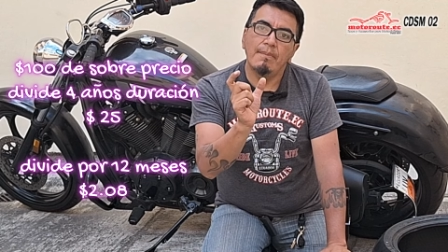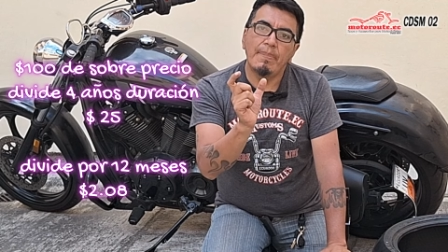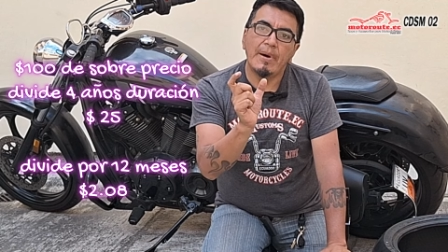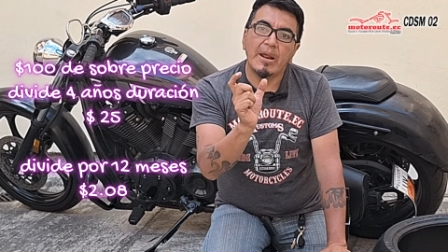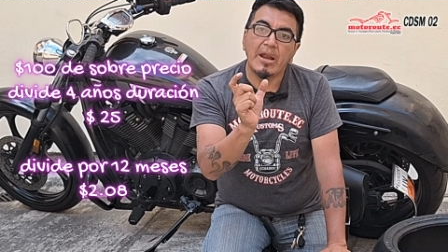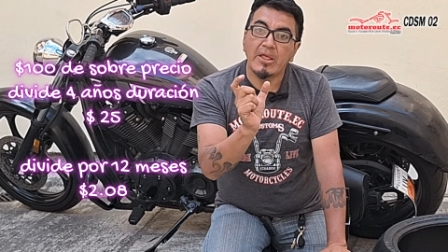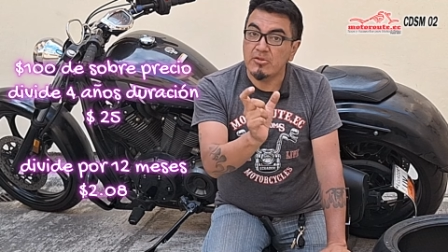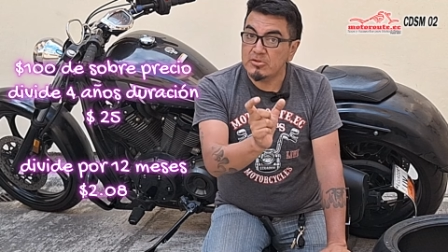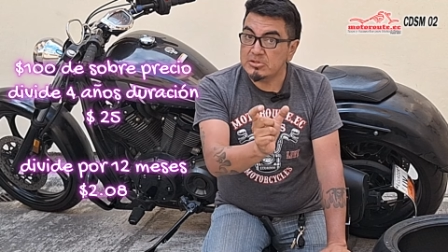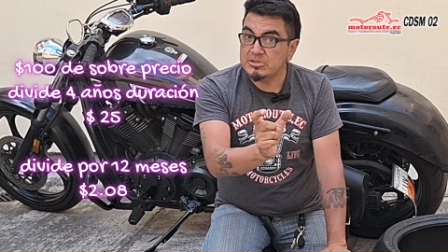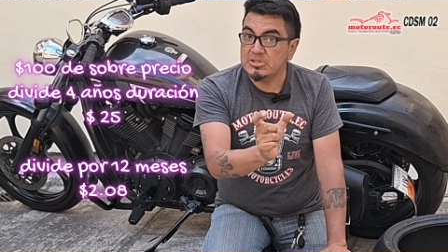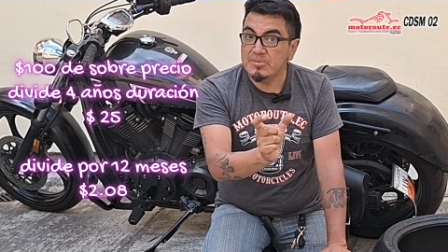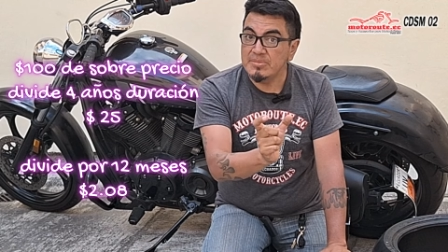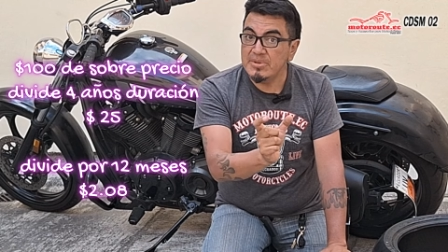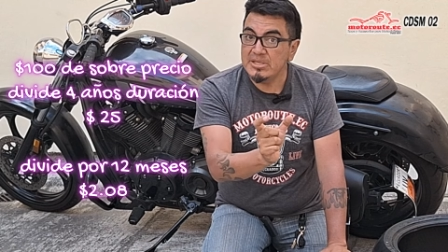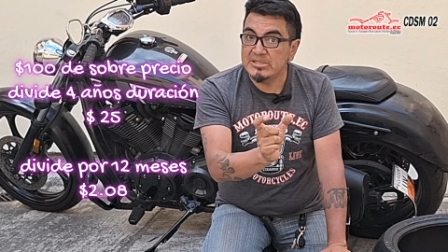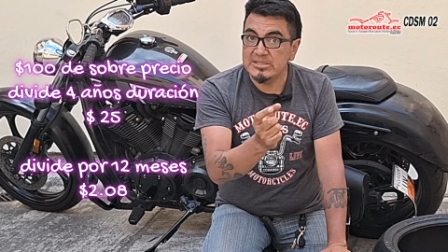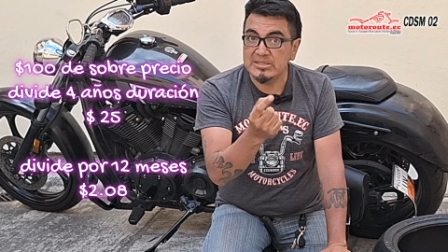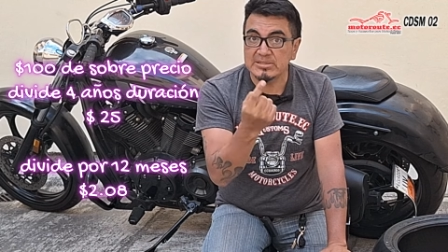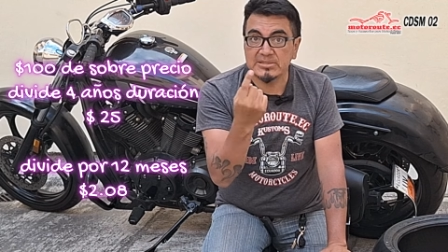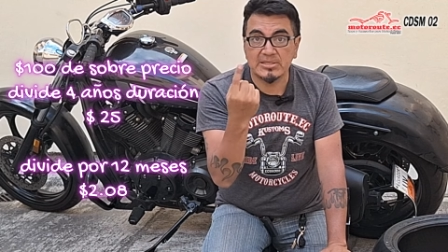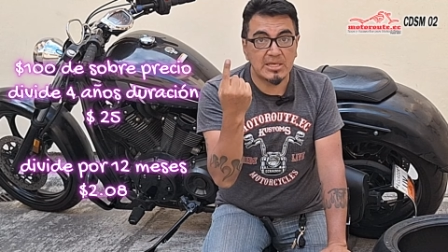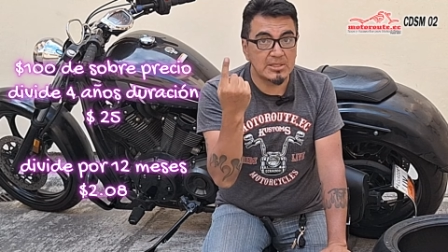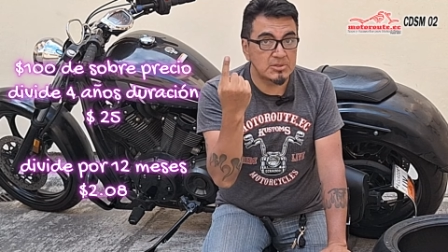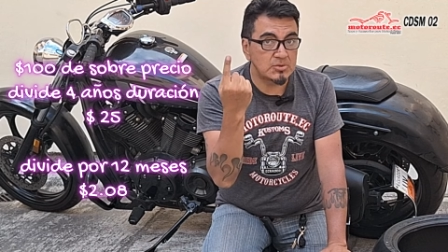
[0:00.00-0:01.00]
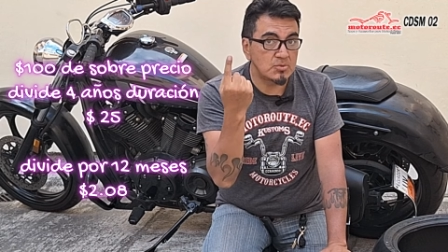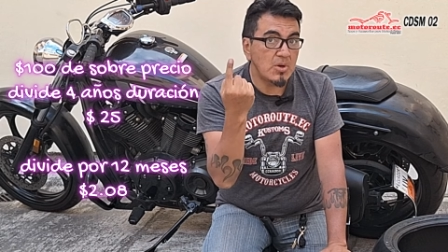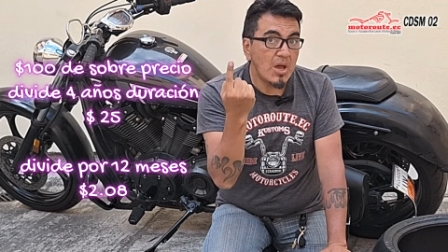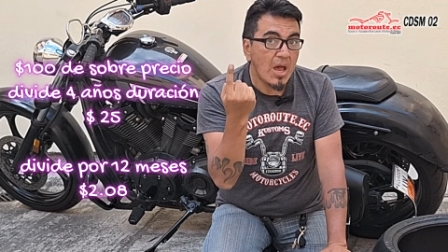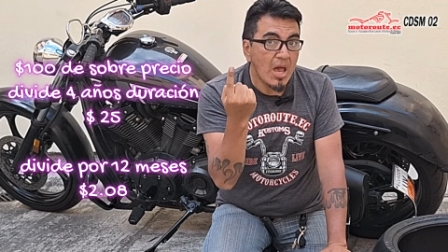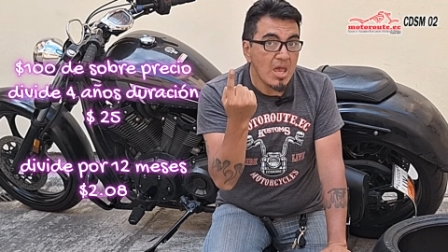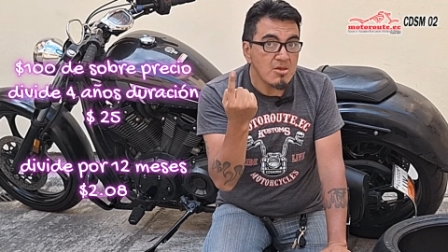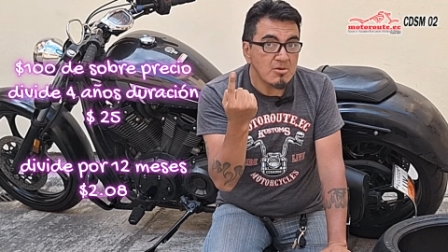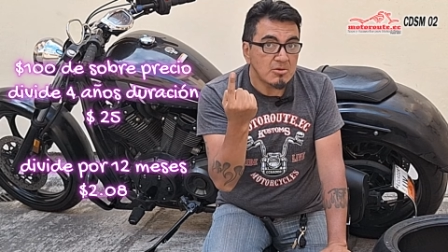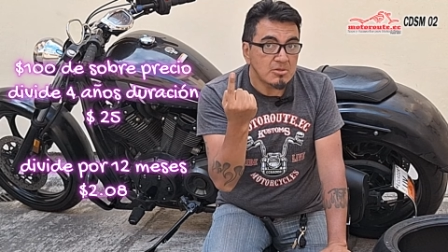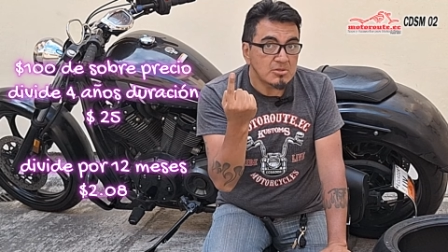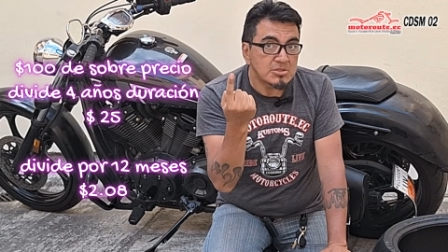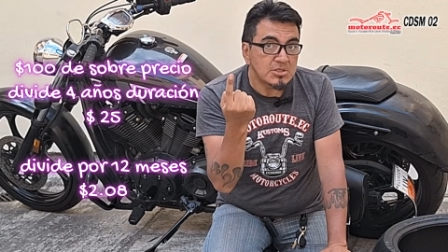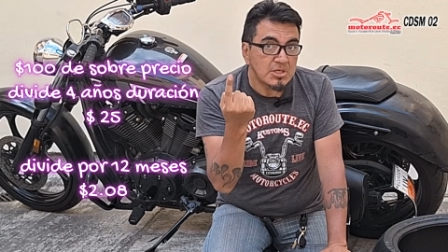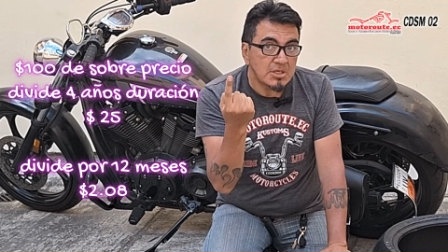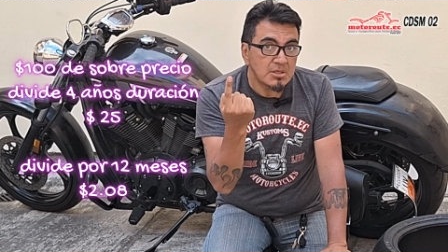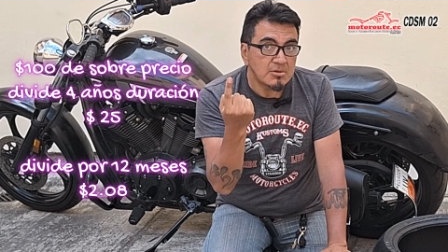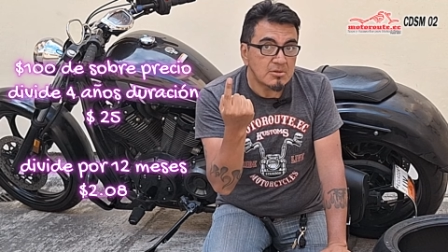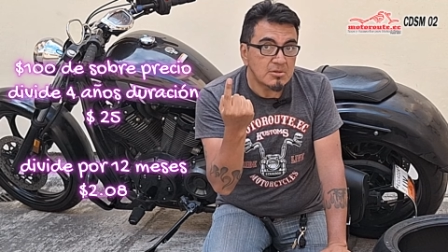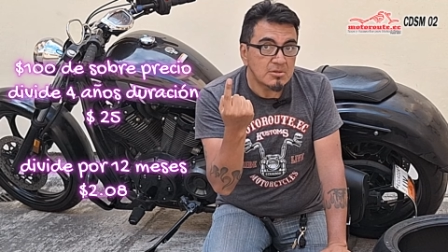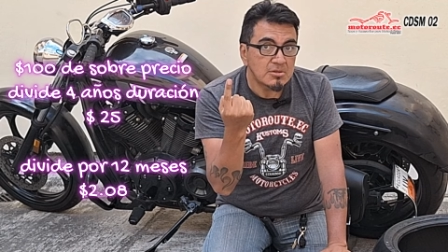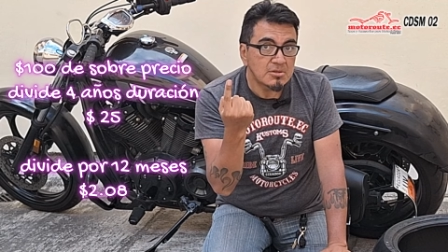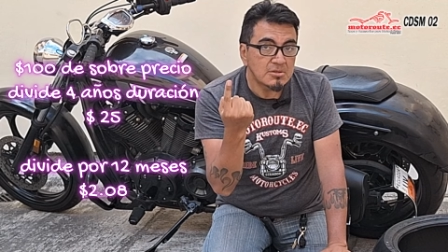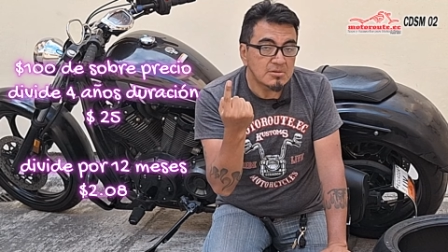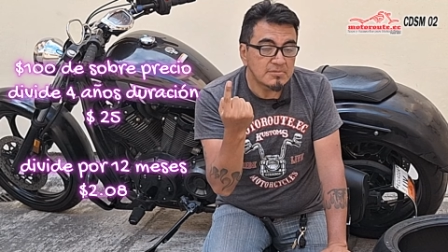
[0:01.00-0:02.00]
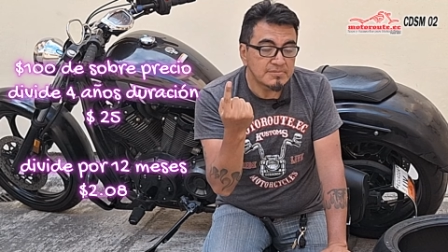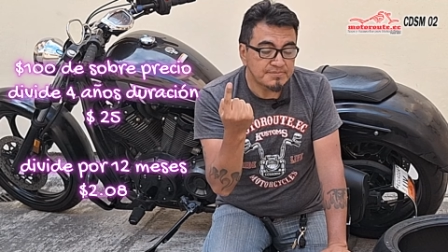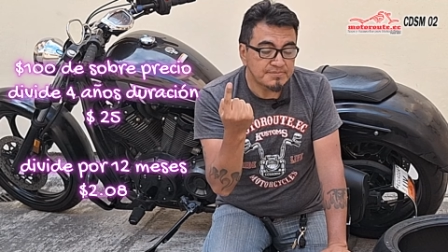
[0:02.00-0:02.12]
para 12 meses, que es un año, ¿no es cierto?